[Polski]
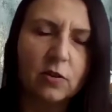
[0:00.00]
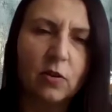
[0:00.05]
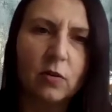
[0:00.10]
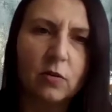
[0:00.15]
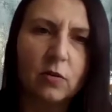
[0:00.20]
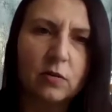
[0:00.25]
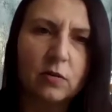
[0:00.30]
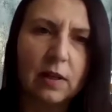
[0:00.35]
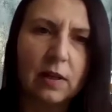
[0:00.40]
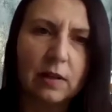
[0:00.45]

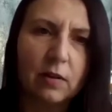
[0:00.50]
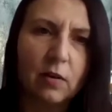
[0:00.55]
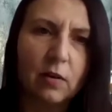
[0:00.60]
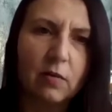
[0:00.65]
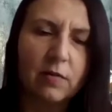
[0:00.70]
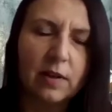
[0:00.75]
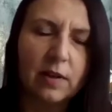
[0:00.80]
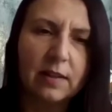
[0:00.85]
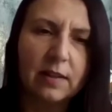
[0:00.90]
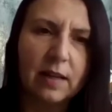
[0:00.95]
do
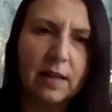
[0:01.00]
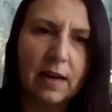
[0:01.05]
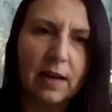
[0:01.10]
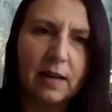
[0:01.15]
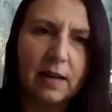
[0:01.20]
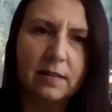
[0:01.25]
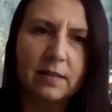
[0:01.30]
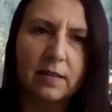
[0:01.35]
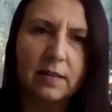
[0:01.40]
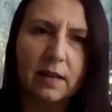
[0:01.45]
dodatkowe
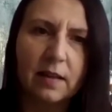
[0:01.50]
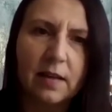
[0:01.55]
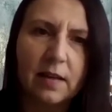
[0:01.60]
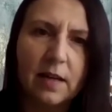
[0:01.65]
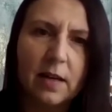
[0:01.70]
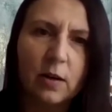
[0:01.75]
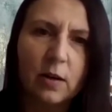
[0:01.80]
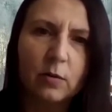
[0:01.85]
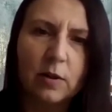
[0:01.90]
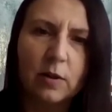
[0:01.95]
interakcje,
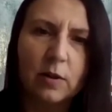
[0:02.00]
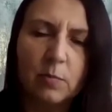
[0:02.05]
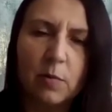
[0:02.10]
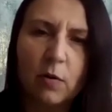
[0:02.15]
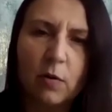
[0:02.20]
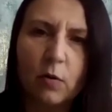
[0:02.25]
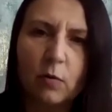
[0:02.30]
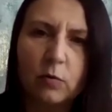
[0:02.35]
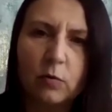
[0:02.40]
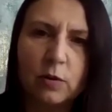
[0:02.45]
które
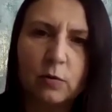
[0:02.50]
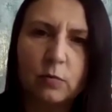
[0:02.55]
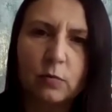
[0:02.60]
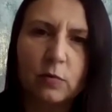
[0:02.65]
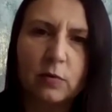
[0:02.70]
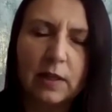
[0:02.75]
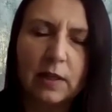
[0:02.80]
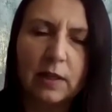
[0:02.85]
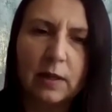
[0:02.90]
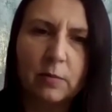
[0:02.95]
mogą się
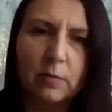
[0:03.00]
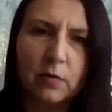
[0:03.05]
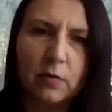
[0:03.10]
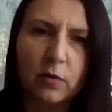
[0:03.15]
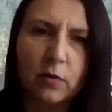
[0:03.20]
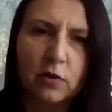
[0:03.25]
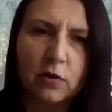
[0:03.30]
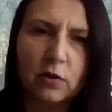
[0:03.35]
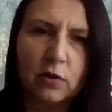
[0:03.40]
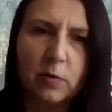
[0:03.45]
tutaj nam
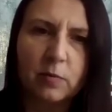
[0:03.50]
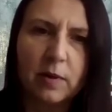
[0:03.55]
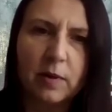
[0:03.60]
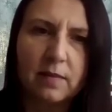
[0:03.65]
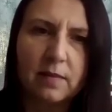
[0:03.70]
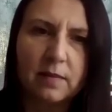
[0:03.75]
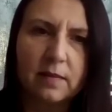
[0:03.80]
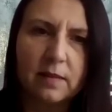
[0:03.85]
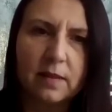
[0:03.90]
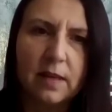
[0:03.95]
tworzyć
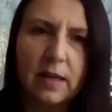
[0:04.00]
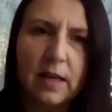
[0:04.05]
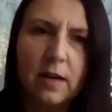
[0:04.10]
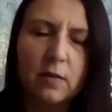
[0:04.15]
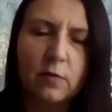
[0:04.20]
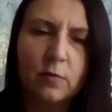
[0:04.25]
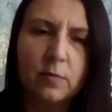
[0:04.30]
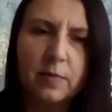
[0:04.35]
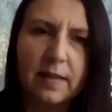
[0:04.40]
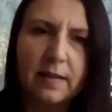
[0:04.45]
pomiędzy
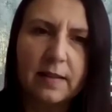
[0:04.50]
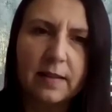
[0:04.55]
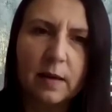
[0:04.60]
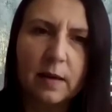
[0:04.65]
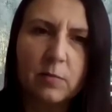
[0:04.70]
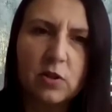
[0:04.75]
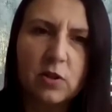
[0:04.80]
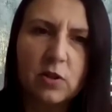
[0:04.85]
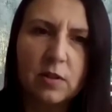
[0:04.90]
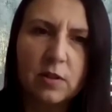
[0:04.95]

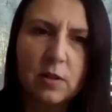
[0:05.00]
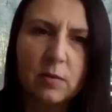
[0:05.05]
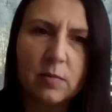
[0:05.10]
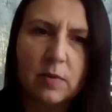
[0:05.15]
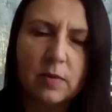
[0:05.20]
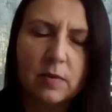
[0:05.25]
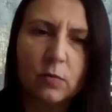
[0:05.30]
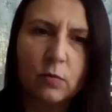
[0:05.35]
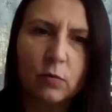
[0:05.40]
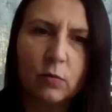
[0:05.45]
substancjami
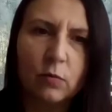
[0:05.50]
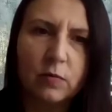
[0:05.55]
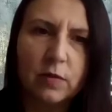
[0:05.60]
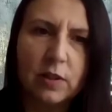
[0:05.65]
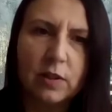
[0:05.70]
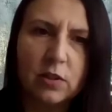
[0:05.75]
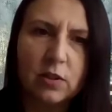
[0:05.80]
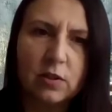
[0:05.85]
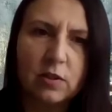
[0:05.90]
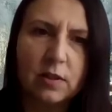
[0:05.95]
czynnymi, są
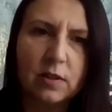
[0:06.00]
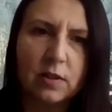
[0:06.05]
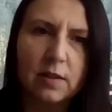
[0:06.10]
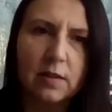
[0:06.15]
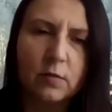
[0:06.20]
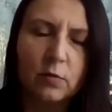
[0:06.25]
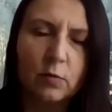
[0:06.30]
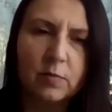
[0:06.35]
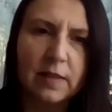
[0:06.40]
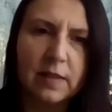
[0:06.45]
również
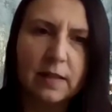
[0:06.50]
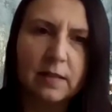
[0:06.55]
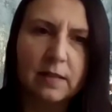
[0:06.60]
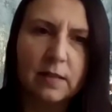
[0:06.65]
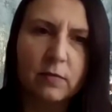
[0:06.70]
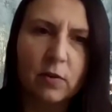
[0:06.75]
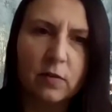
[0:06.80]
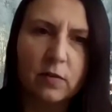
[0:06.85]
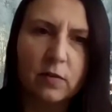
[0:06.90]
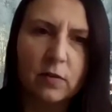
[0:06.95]
e,
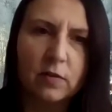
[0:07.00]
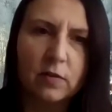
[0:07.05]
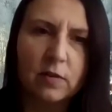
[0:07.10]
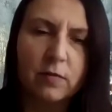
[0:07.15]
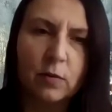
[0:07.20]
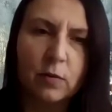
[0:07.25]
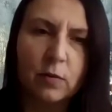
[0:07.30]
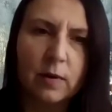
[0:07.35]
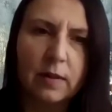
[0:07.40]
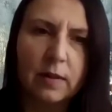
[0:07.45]
substancje wchodzące
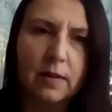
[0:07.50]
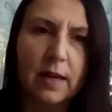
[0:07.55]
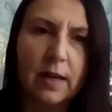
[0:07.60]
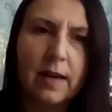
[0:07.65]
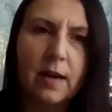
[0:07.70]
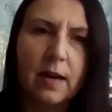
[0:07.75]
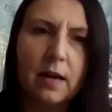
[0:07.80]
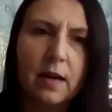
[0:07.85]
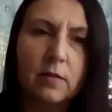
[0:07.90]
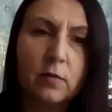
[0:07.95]
w skład
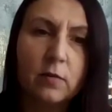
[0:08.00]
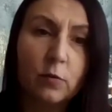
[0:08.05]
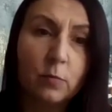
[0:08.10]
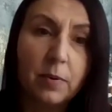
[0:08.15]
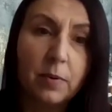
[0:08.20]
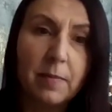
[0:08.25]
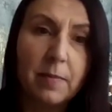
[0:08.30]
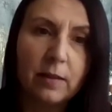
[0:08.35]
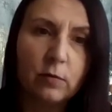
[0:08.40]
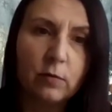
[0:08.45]

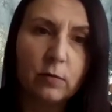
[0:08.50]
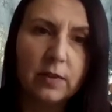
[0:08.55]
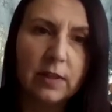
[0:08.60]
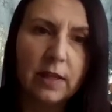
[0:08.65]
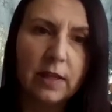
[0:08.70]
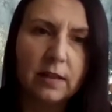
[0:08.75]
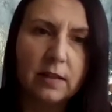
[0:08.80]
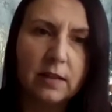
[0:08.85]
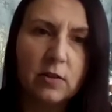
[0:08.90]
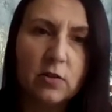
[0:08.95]
suplementów
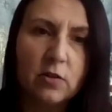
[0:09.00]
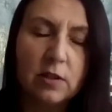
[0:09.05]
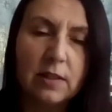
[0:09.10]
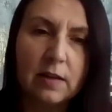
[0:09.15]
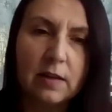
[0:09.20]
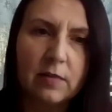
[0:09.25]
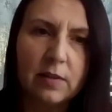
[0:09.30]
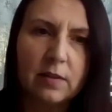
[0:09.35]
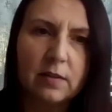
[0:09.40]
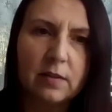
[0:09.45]
diety, czy
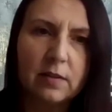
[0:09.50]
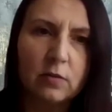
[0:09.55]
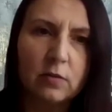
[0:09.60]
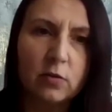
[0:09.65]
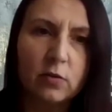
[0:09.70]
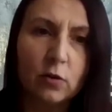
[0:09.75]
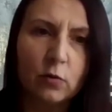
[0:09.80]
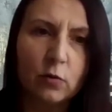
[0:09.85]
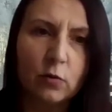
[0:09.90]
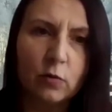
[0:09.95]
nawet
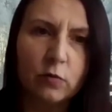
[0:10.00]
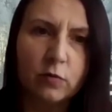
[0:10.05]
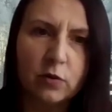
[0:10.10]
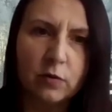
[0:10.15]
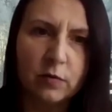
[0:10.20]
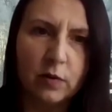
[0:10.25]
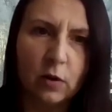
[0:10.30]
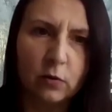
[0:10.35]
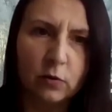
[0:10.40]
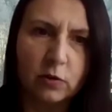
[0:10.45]
środków
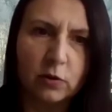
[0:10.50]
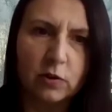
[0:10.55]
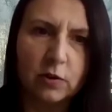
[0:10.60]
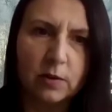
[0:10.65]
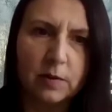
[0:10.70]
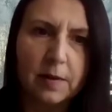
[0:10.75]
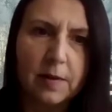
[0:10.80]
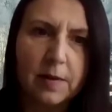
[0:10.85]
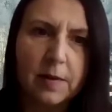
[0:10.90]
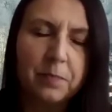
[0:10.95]

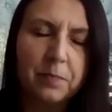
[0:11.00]
żywności.